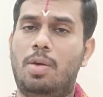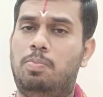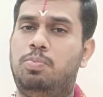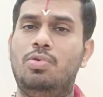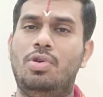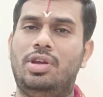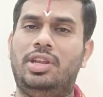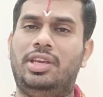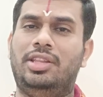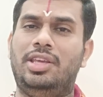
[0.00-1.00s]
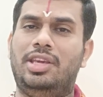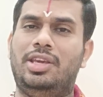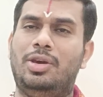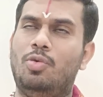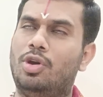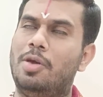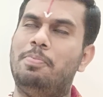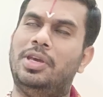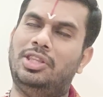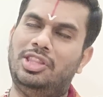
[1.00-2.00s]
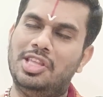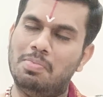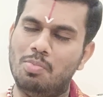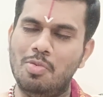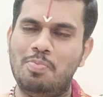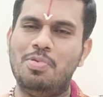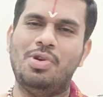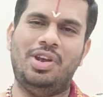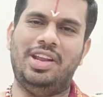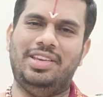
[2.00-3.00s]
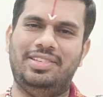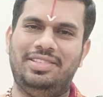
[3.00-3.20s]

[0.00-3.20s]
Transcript: అప్పు అనేది ఒక పెద్ద ముప్పు అండి